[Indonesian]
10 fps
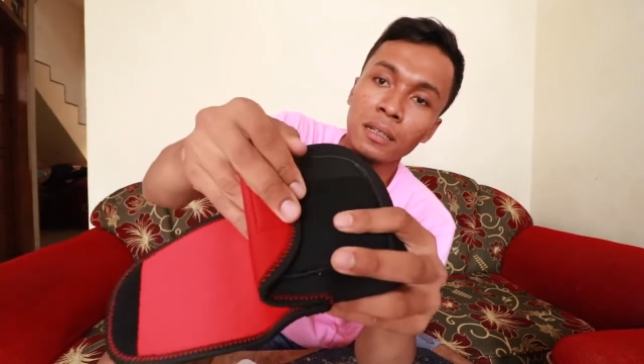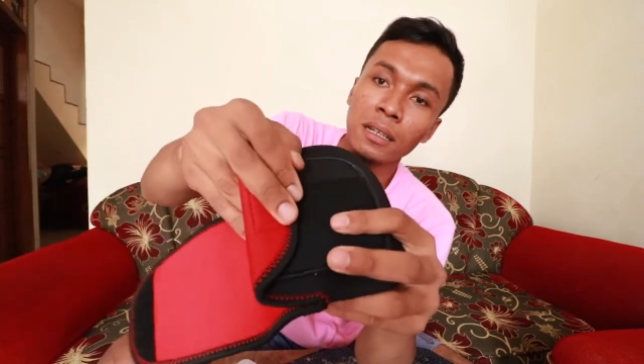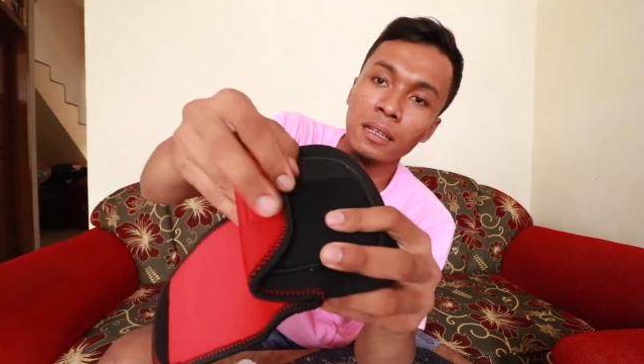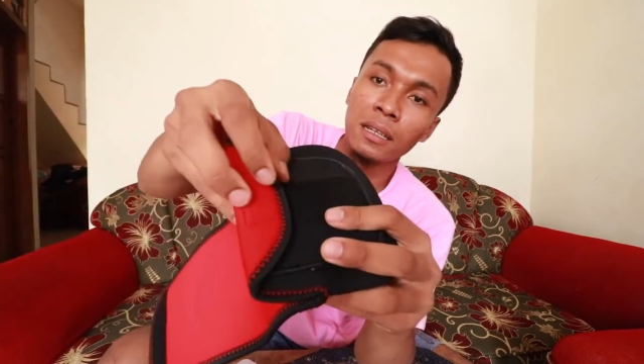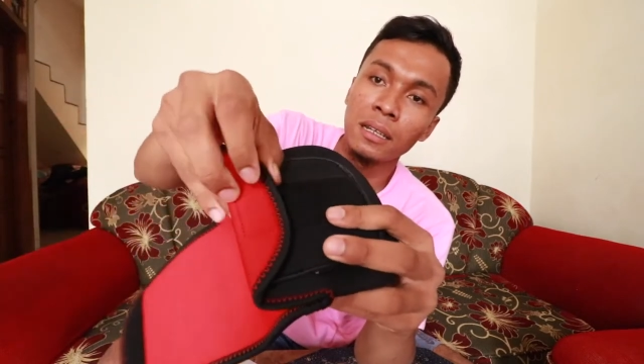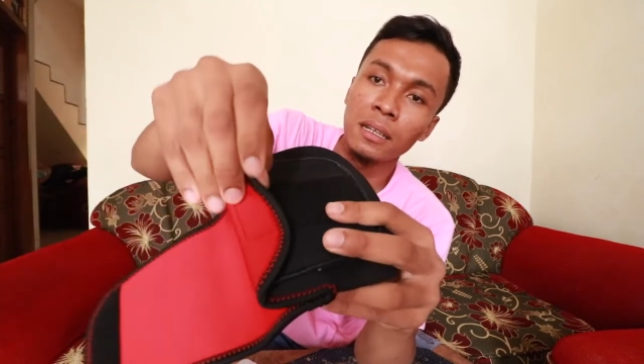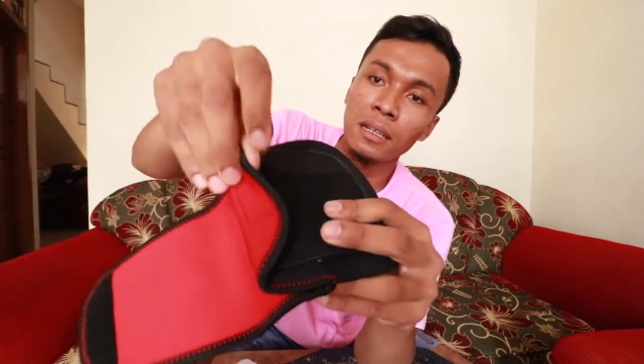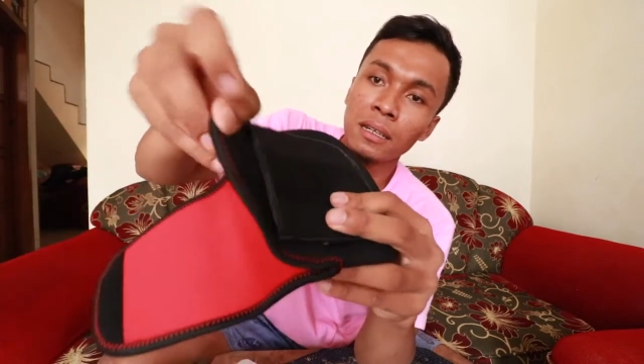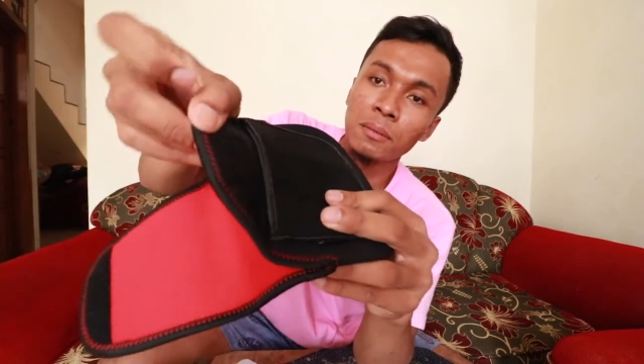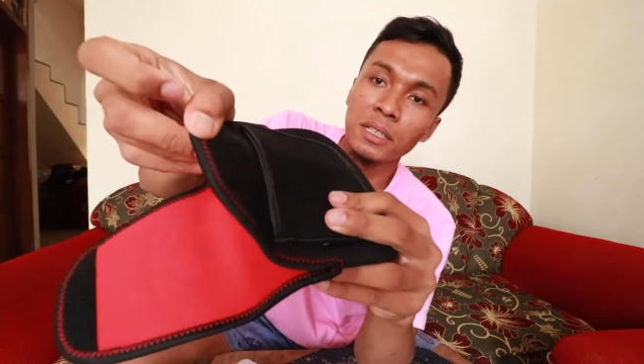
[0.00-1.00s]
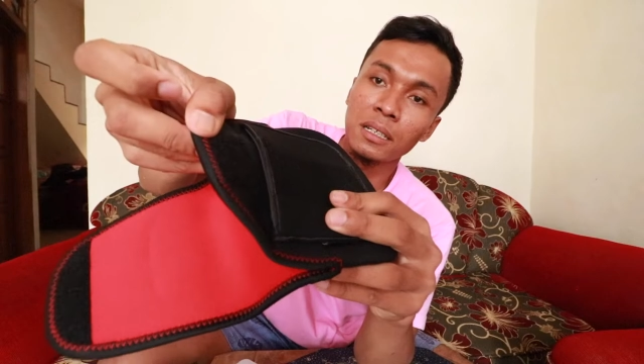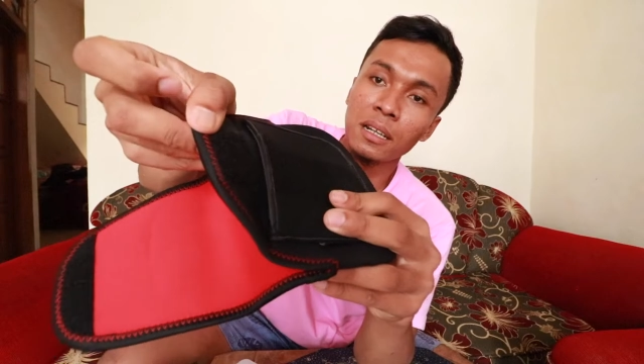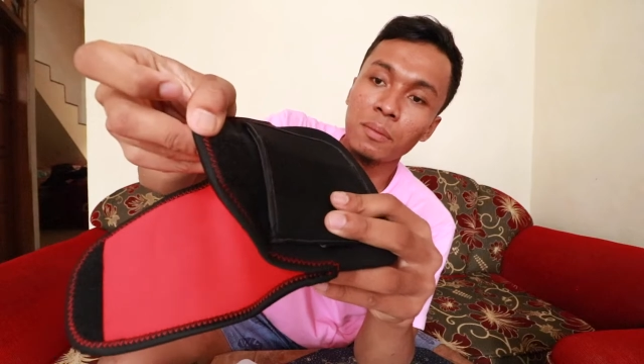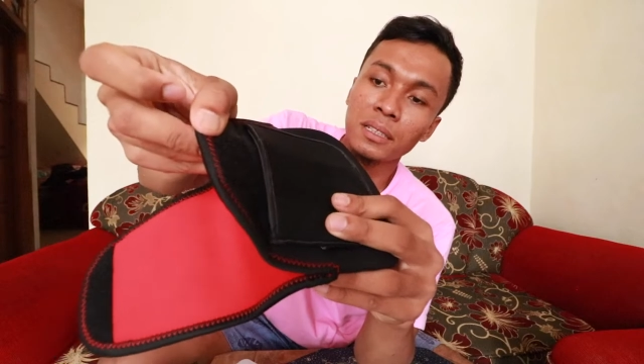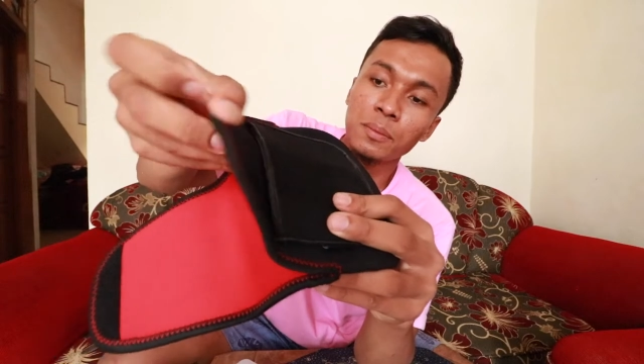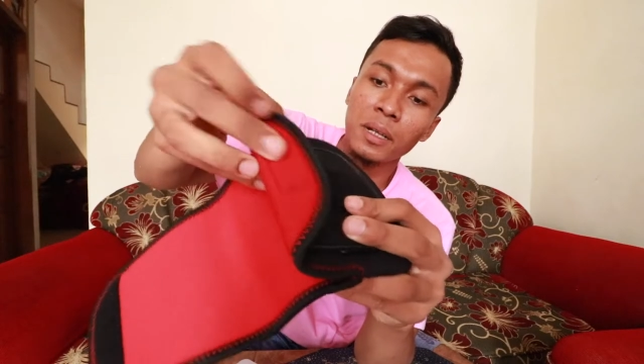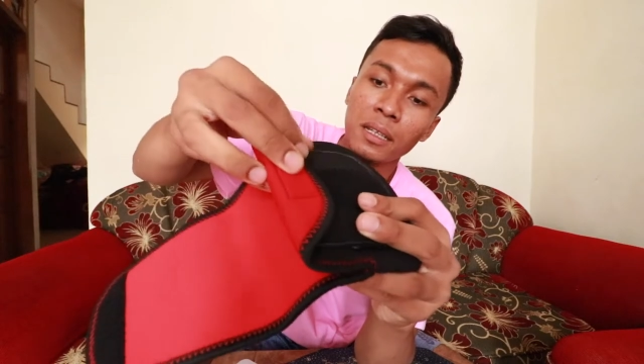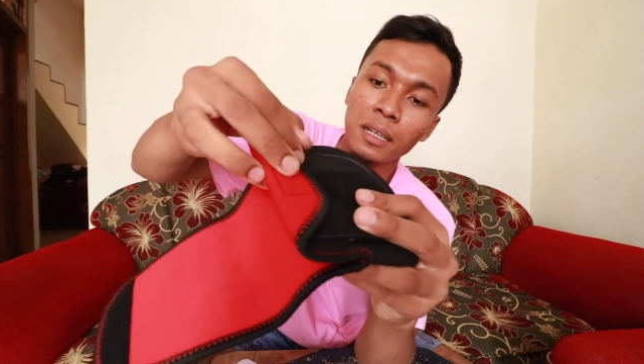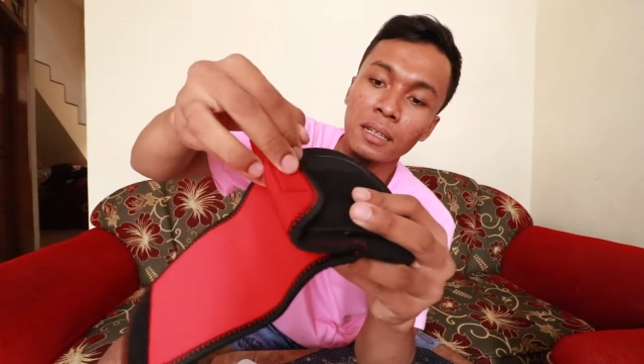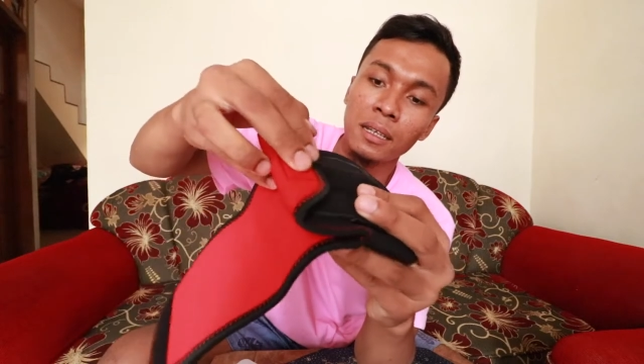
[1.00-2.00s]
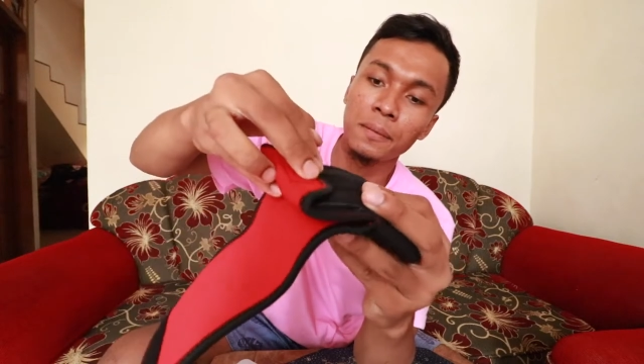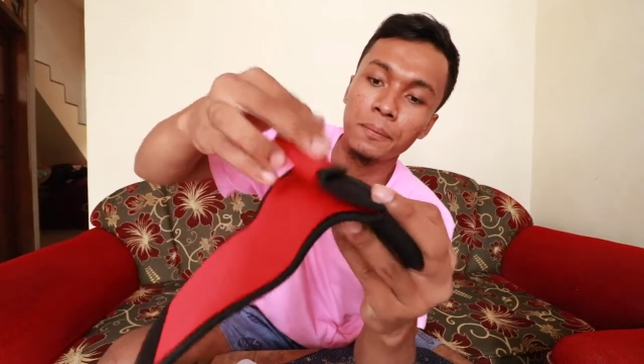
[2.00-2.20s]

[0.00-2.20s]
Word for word: jadi ini bisa dilepas seperti ini